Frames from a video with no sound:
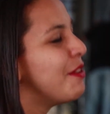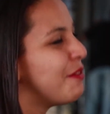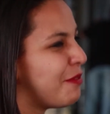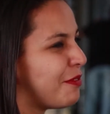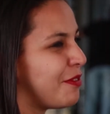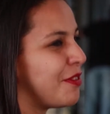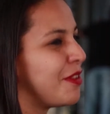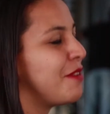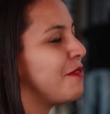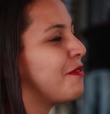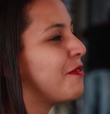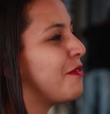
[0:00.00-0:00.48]

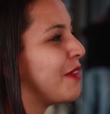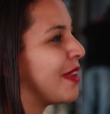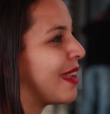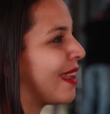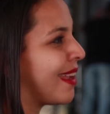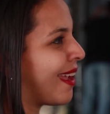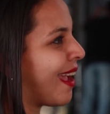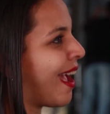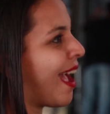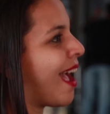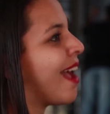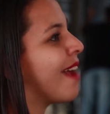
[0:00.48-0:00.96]
vir
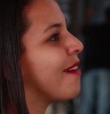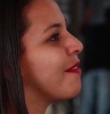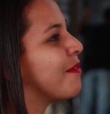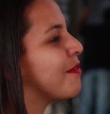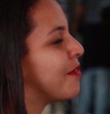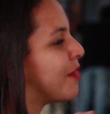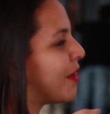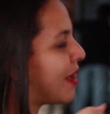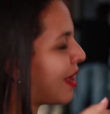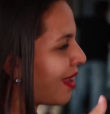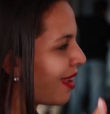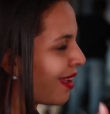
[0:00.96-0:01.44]
ficar,
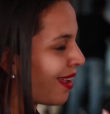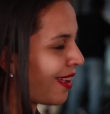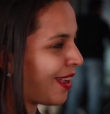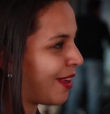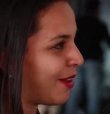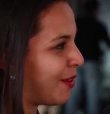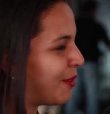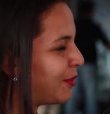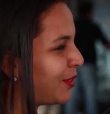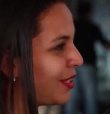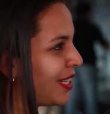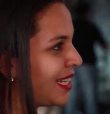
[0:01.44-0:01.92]

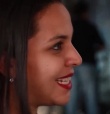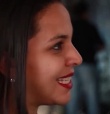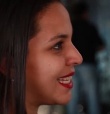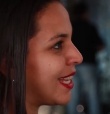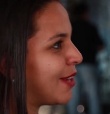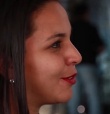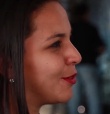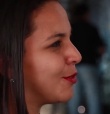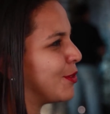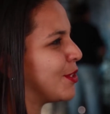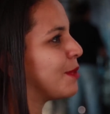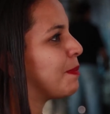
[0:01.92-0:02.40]
é, é,
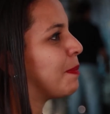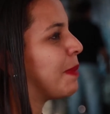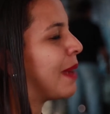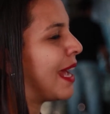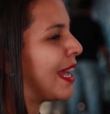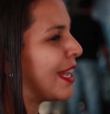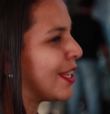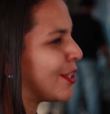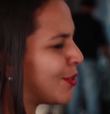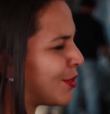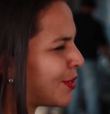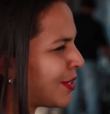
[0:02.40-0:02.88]
utilizar o do espaço
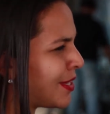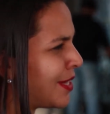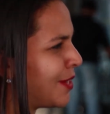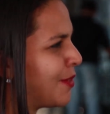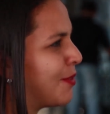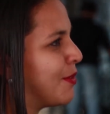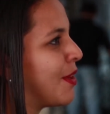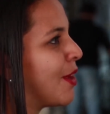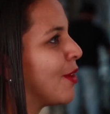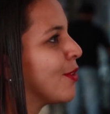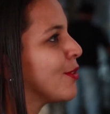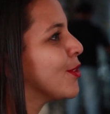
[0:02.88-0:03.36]
espaço,
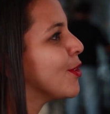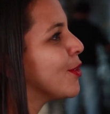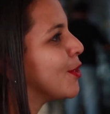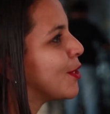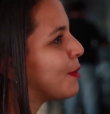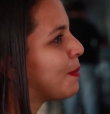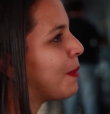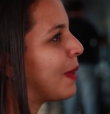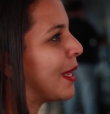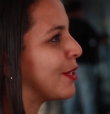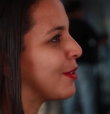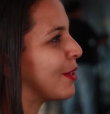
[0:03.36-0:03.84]
segurar o seu
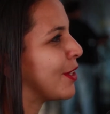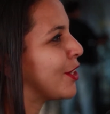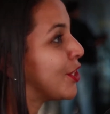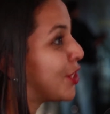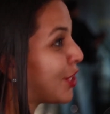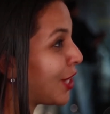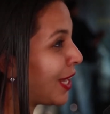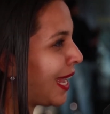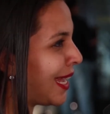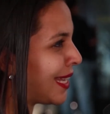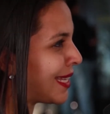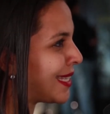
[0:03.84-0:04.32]
espaço aqui,
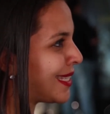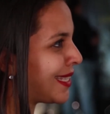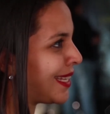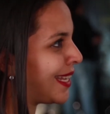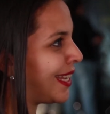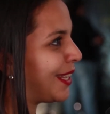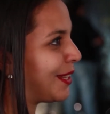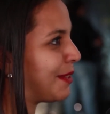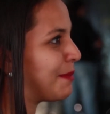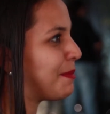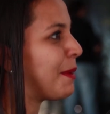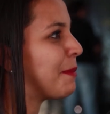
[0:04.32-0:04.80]
chegar
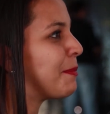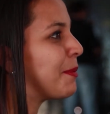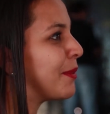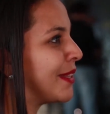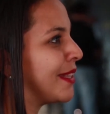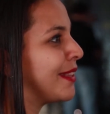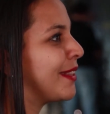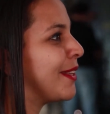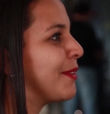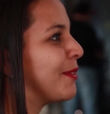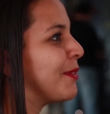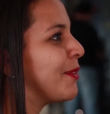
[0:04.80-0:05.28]
cedo para
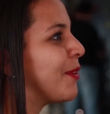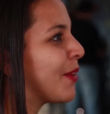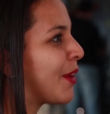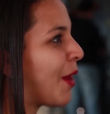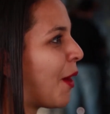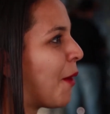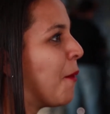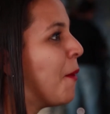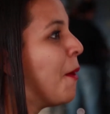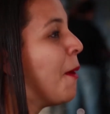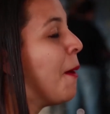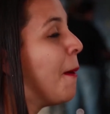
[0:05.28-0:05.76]
poder ter um
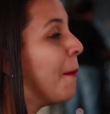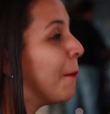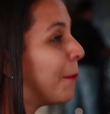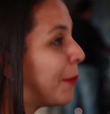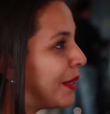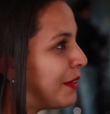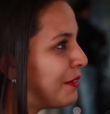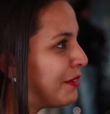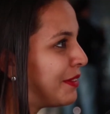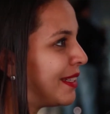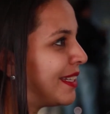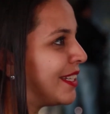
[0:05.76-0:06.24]
local
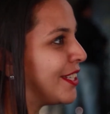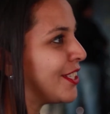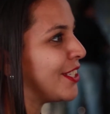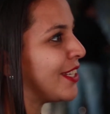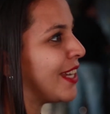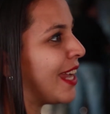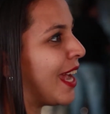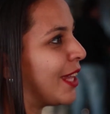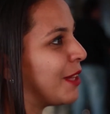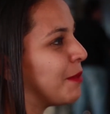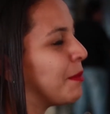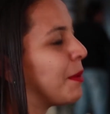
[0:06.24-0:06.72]

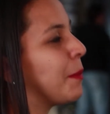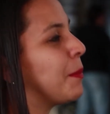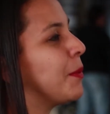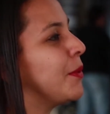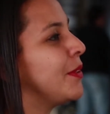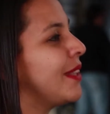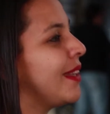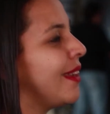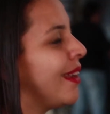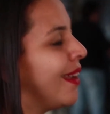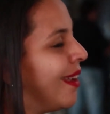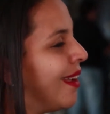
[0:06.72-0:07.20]
privilegiado, para
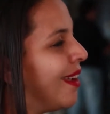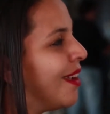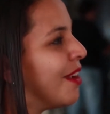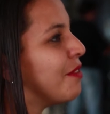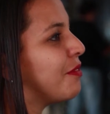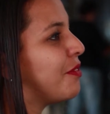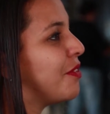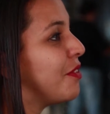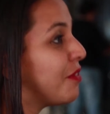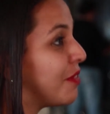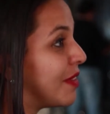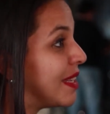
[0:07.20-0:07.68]
poder
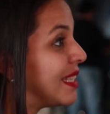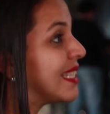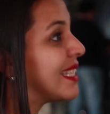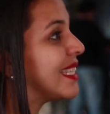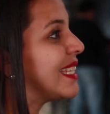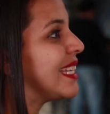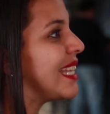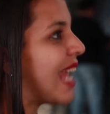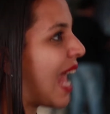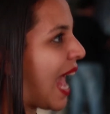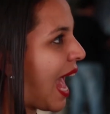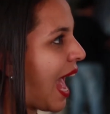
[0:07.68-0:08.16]

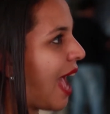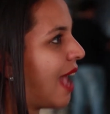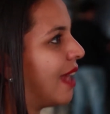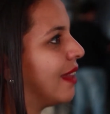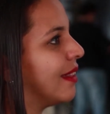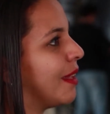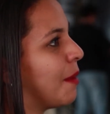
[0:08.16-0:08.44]
vivenciar,